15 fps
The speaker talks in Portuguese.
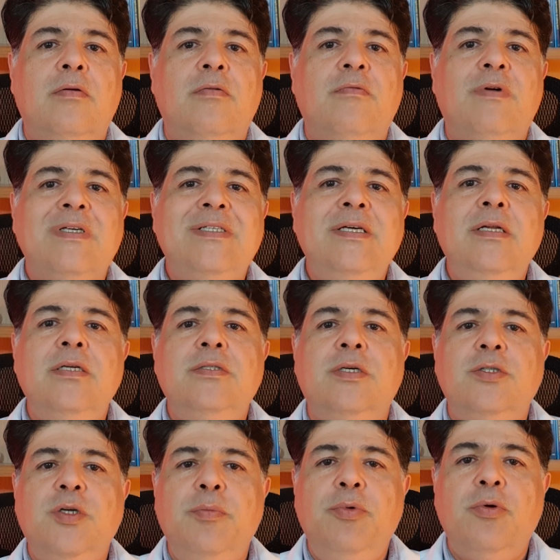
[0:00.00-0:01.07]
Vacinas e
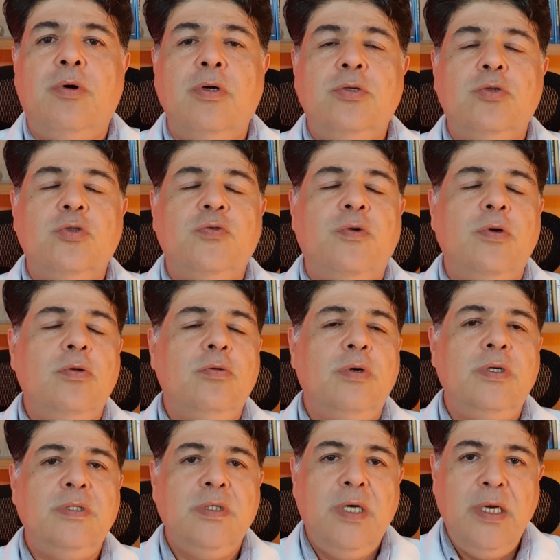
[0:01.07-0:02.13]
antibióticos foram
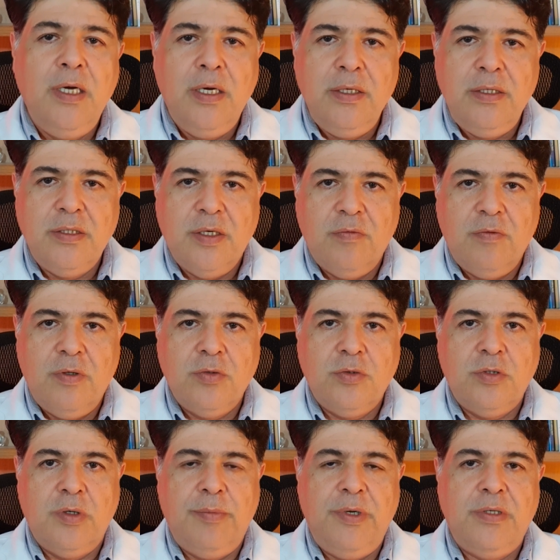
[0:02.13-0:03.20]
dois grandes
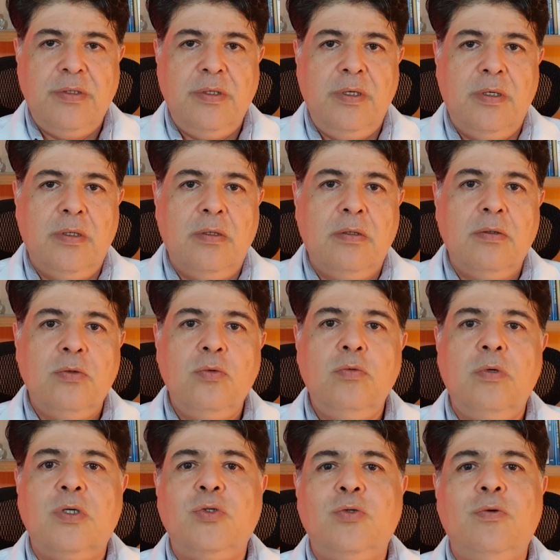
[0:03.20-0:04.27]
avanços na medicina.
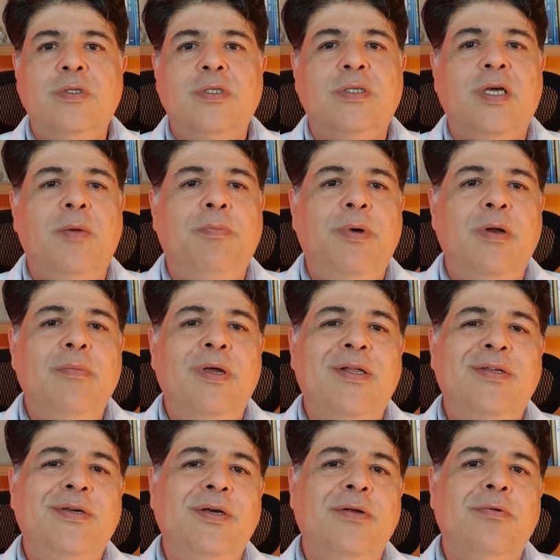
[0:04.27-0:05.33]
Duas coisas que
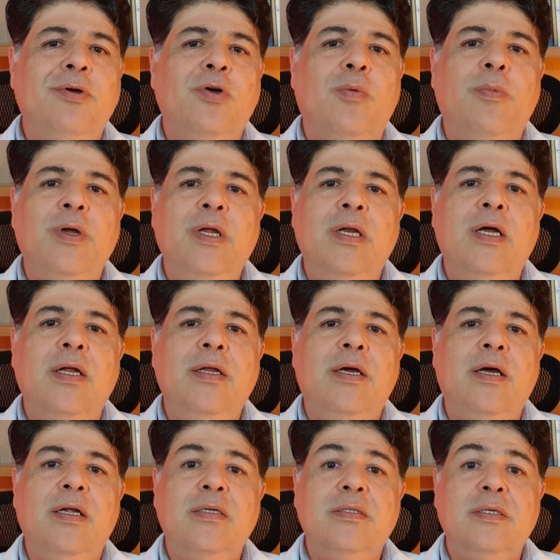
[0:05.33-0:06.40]
permitiram que a humanidade
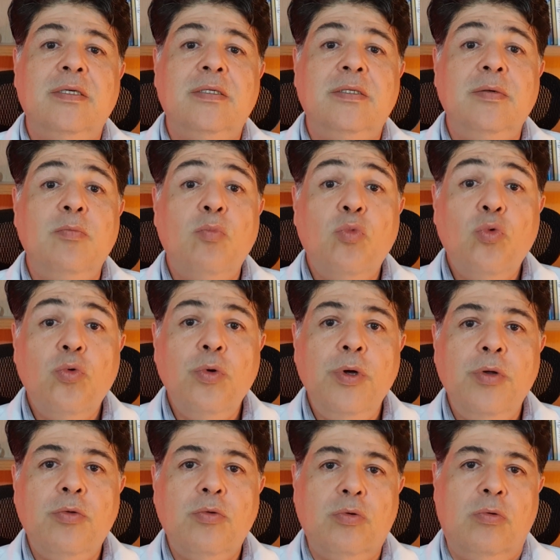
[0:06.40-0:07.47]
crescesse
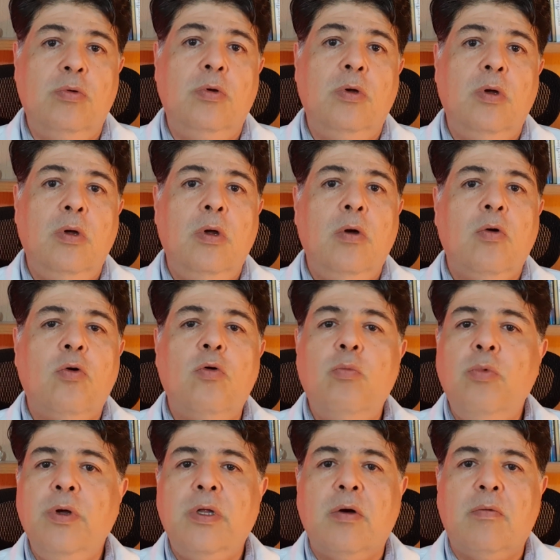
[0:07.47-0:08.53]
muito, com
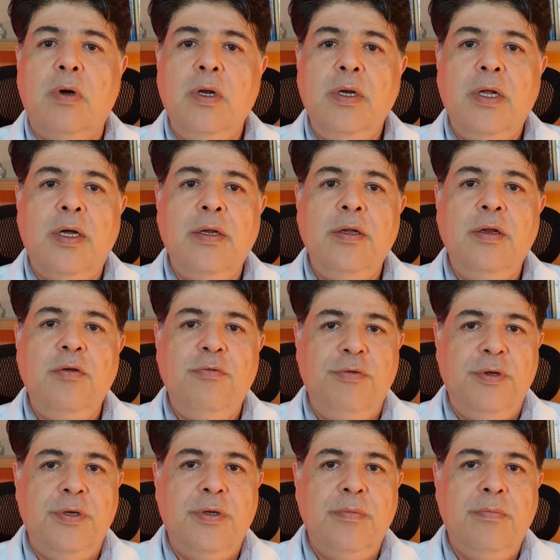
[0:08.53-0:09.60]
muita qualidade de
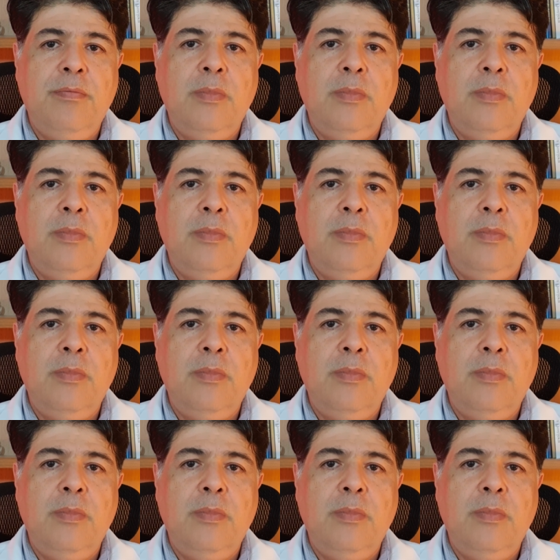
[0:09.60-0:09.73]
vida